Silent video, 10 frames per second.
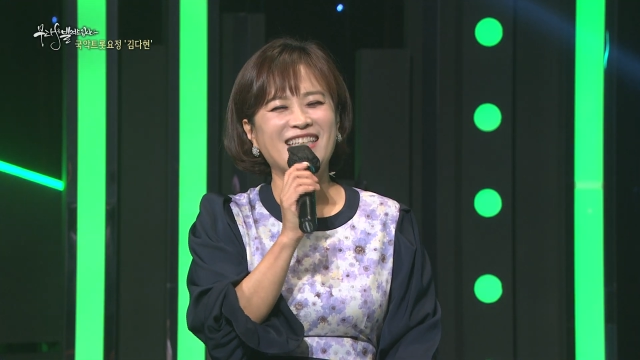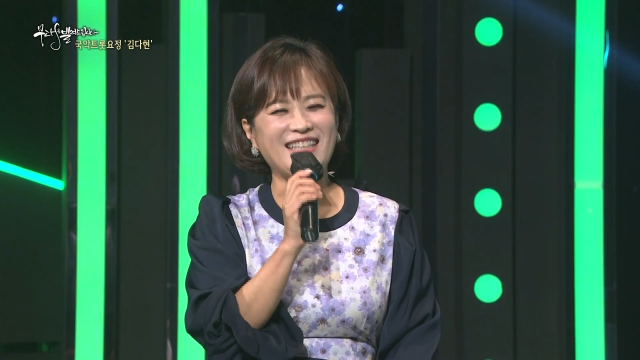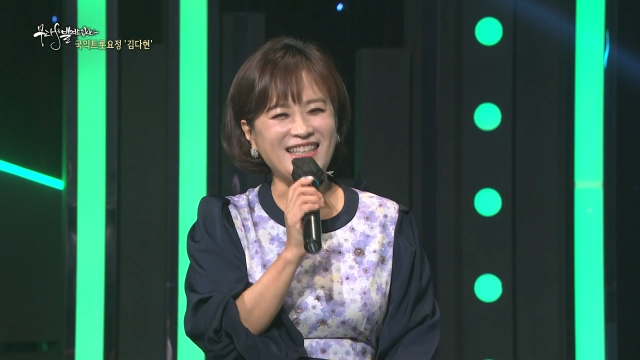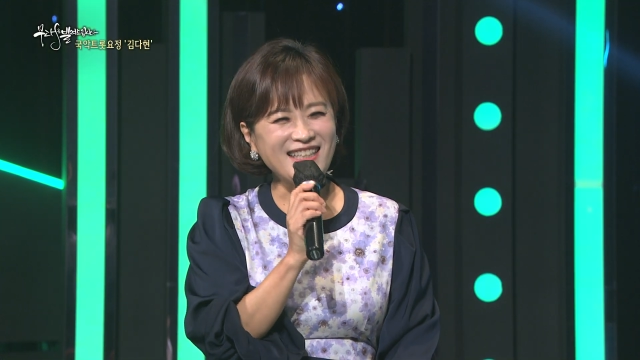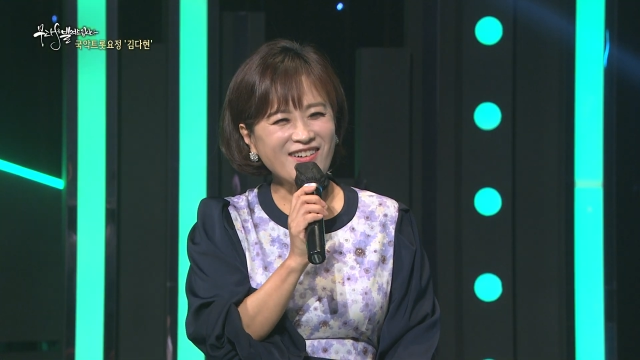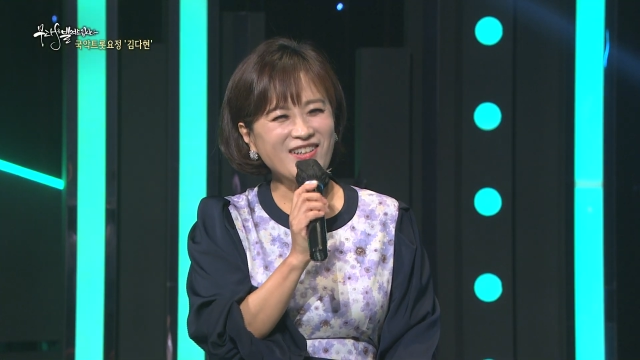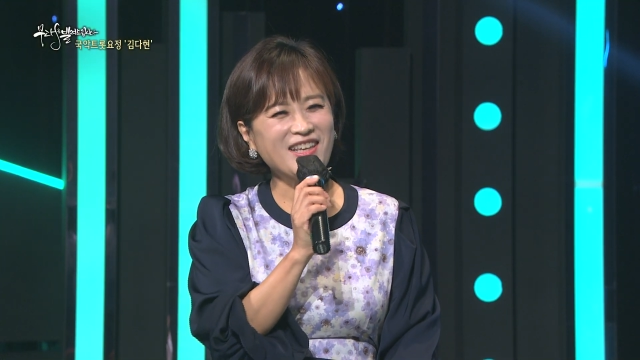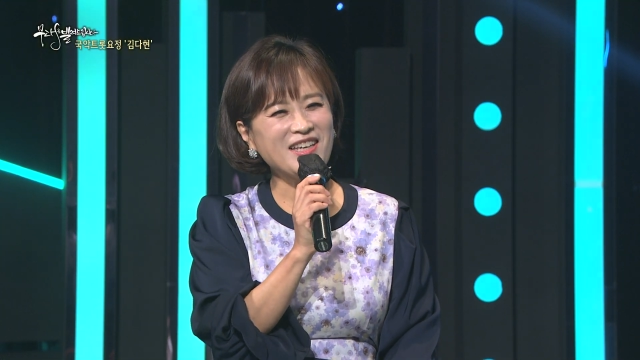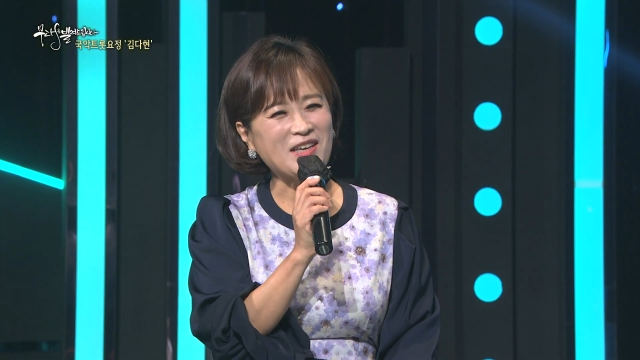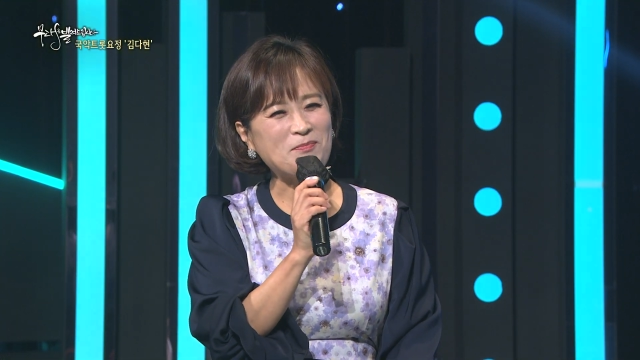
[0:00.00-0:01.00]

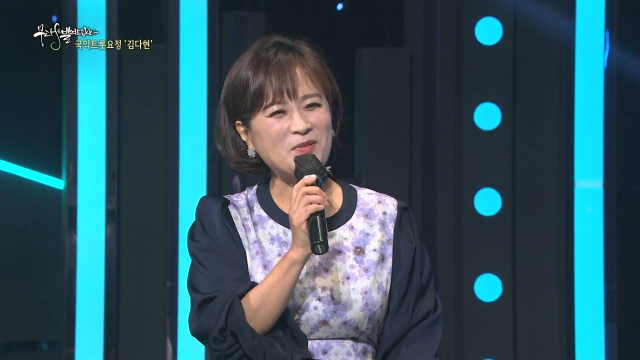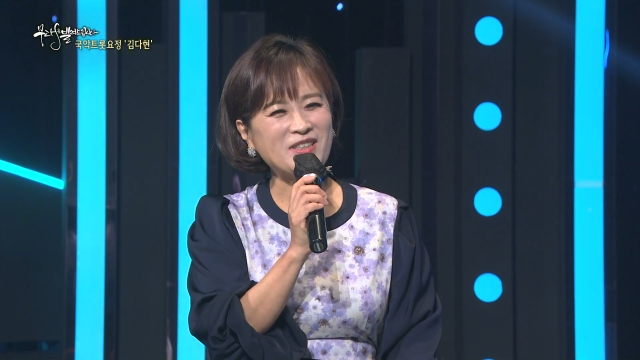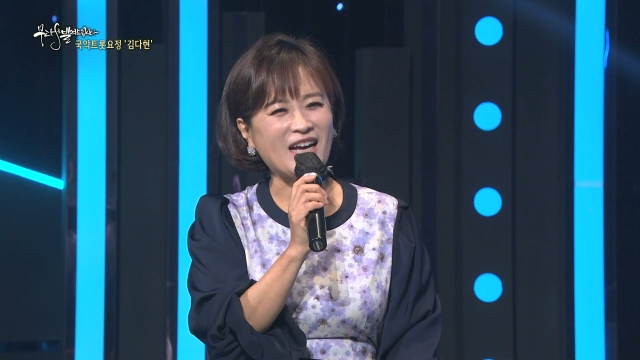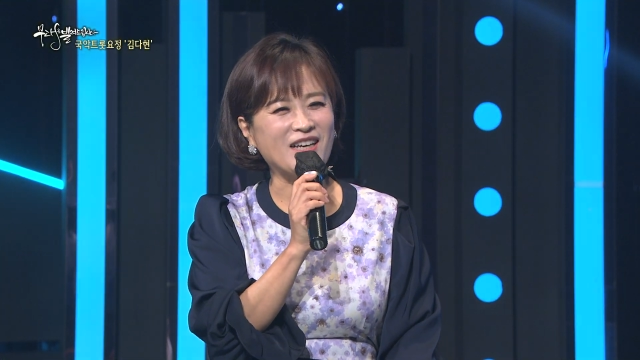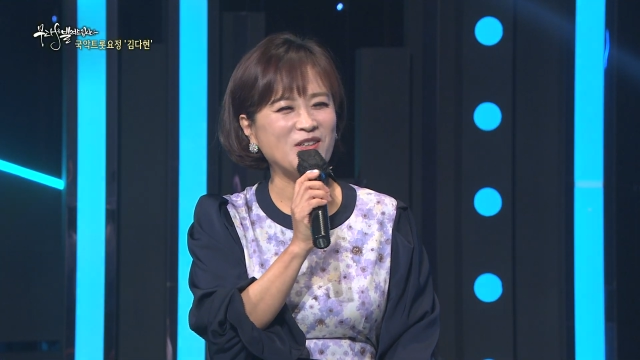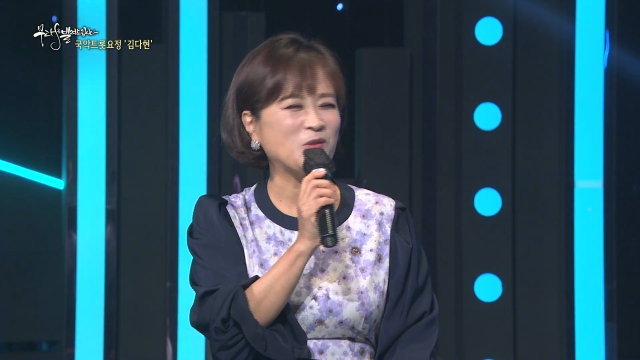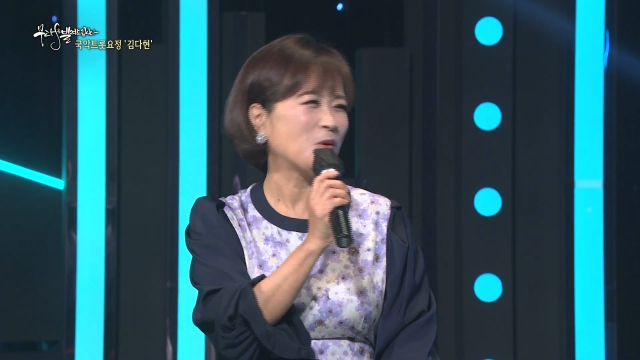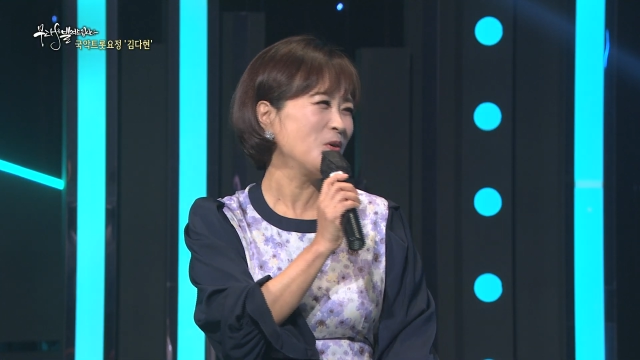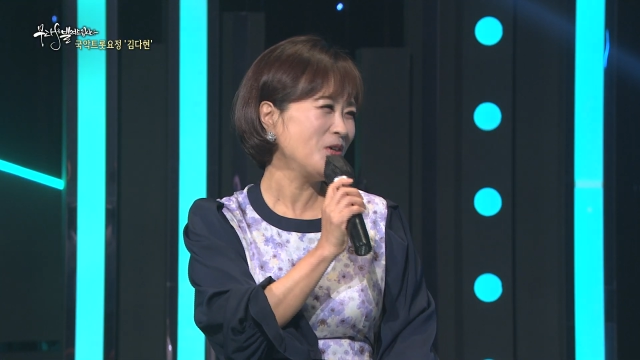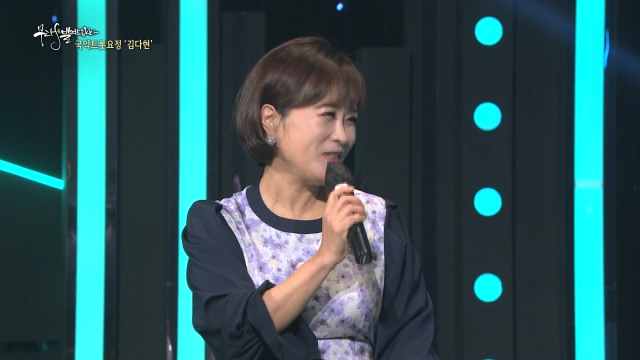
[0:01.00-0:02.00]
이렇게 예쁜 다현
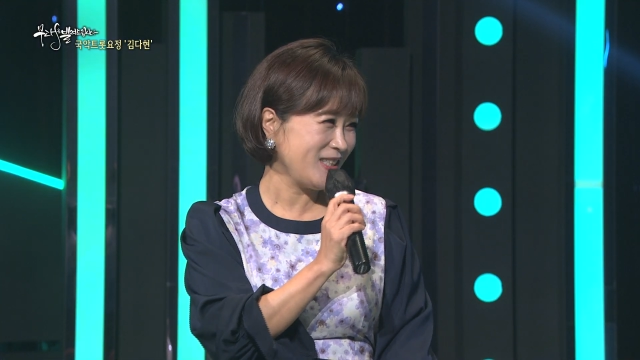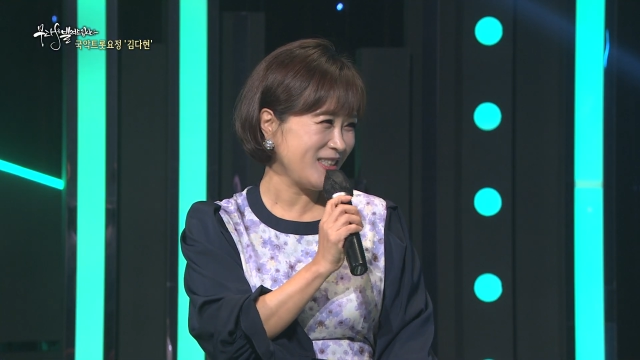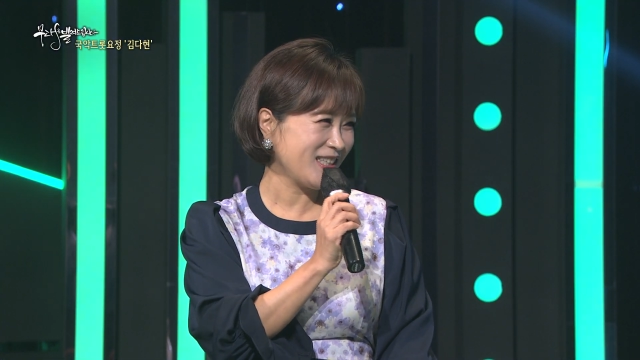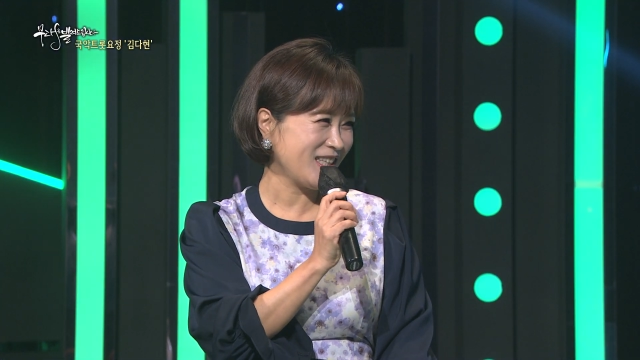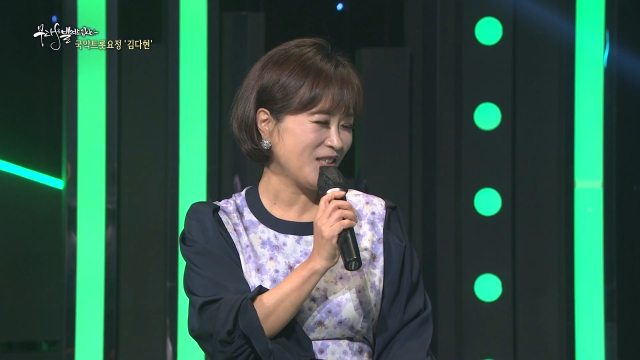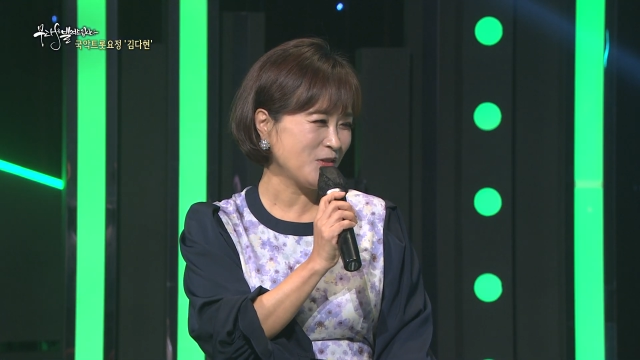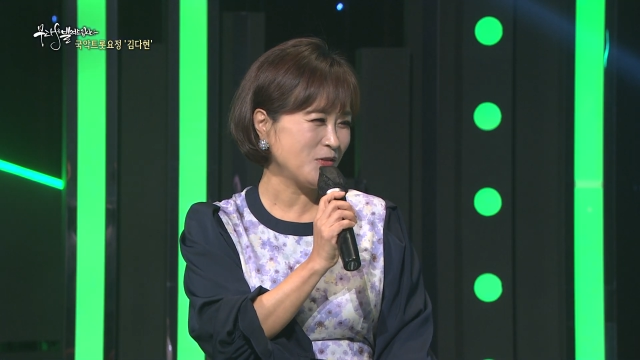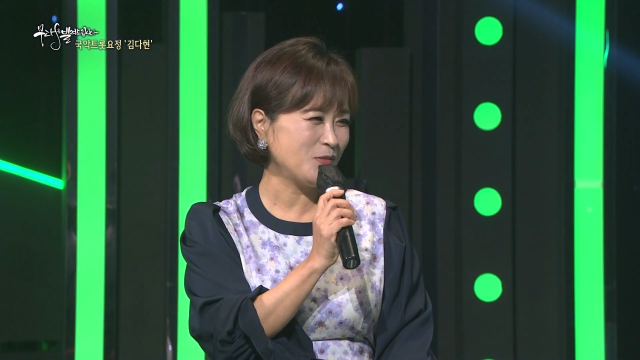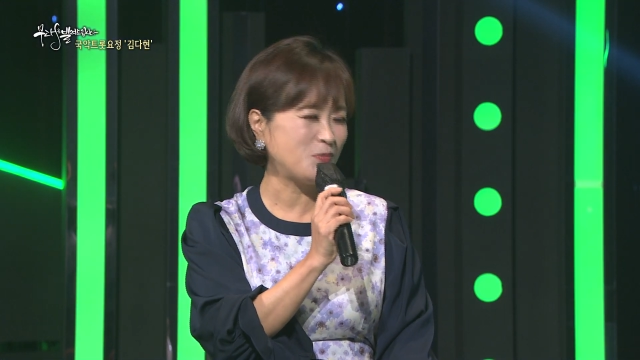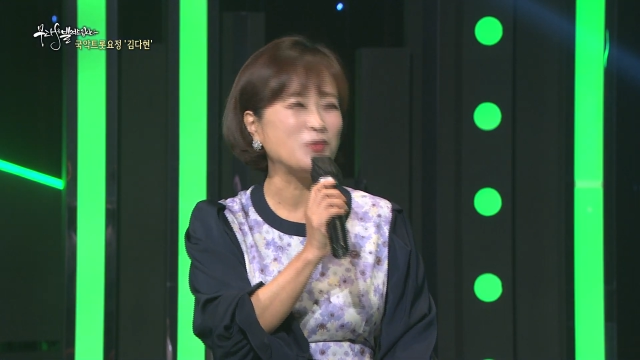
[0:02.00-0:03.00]
도연이를
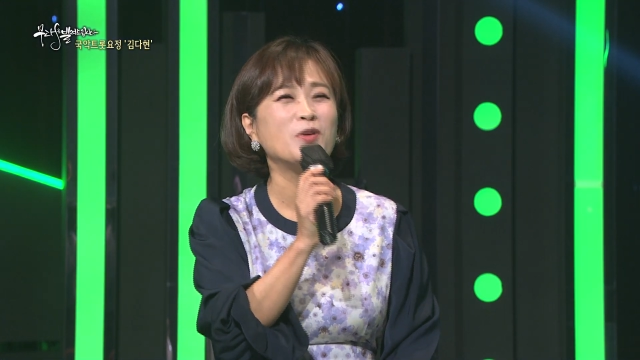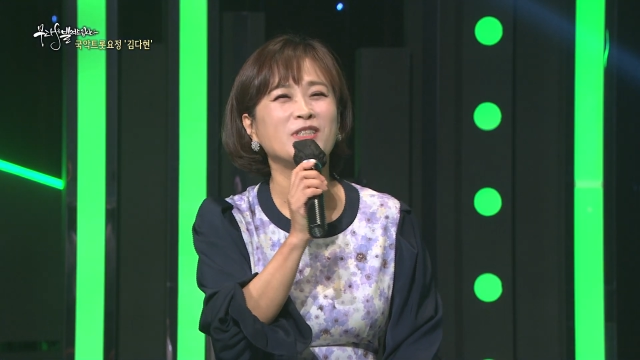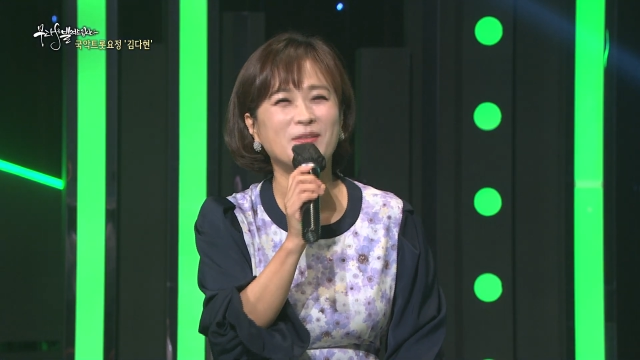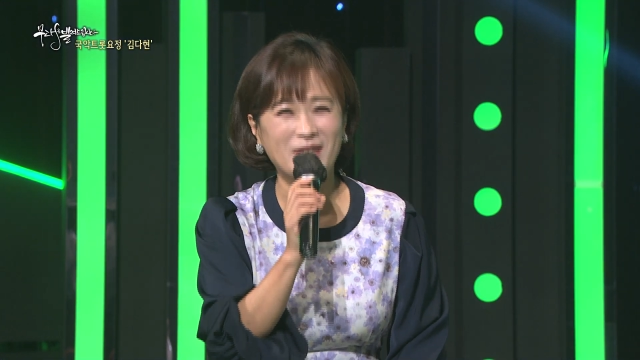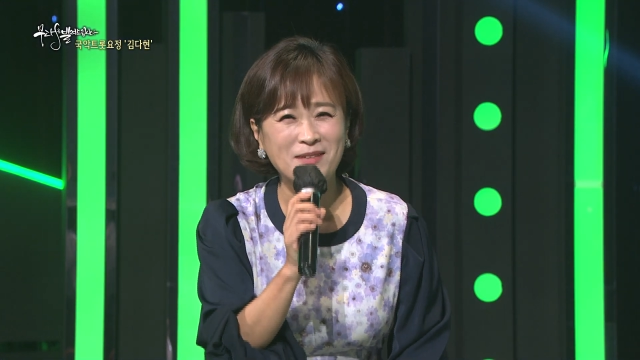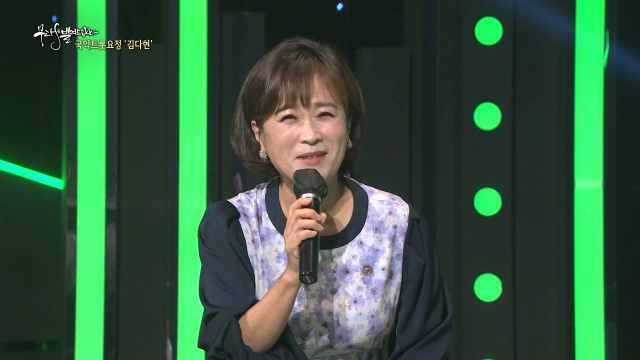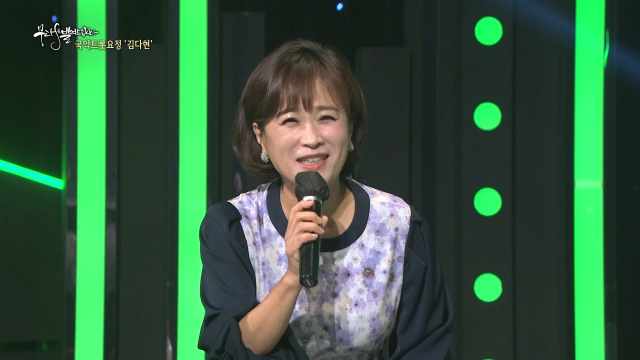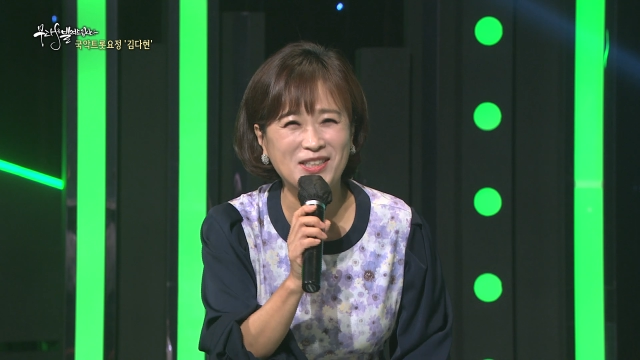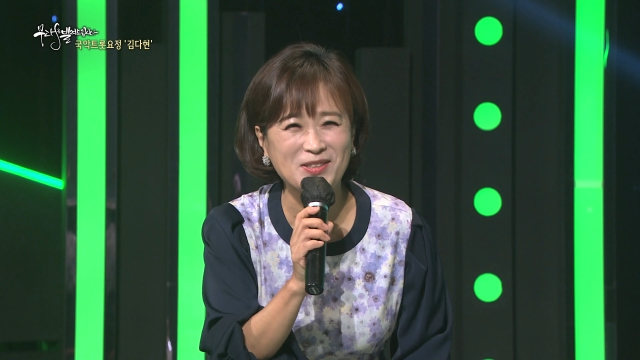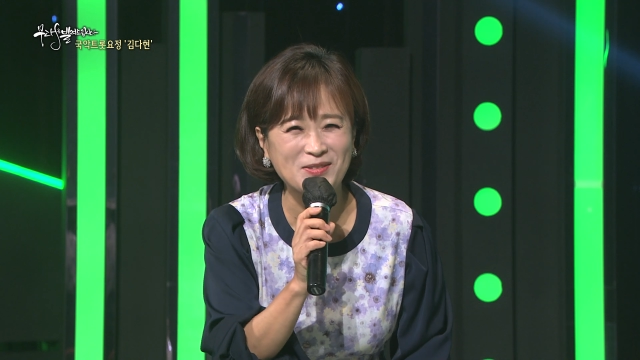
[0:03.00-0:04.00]
키운 부모님이 함께
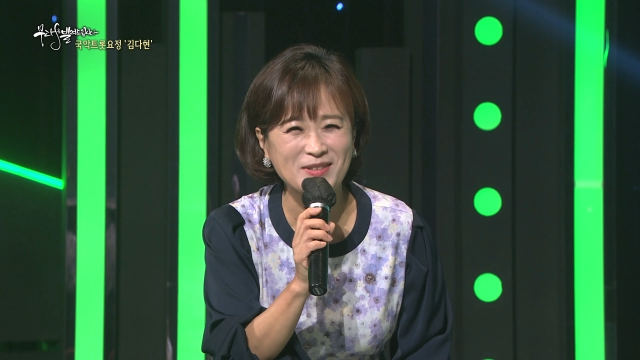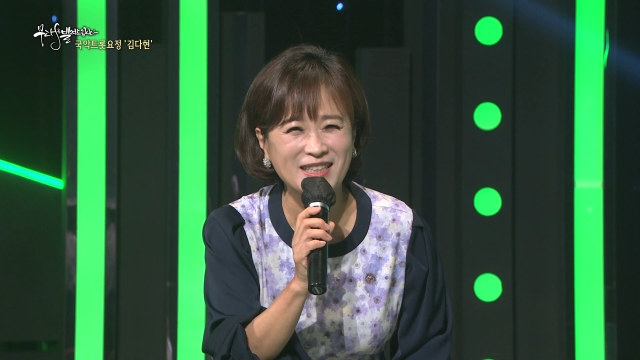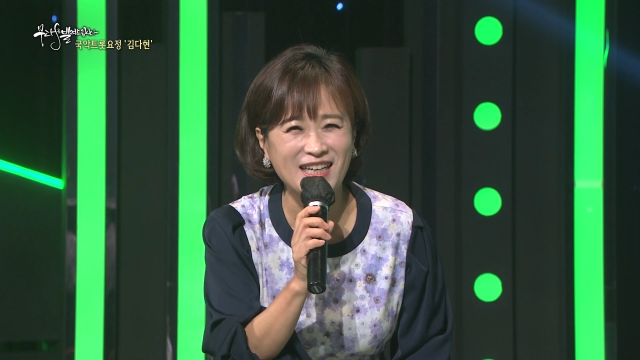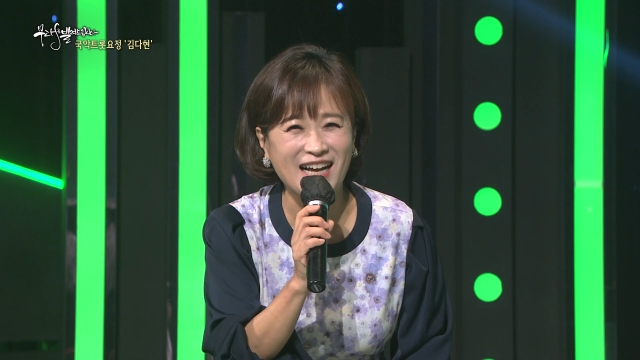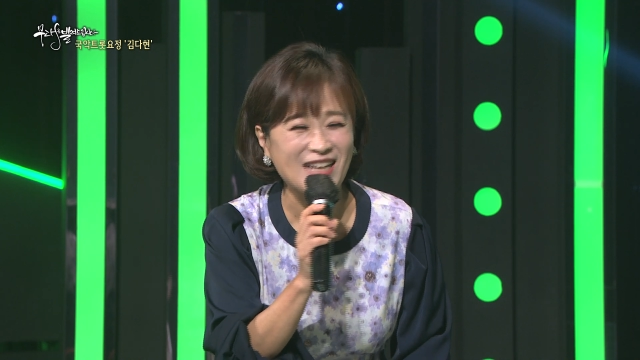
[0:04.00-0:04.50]
하셨습니다.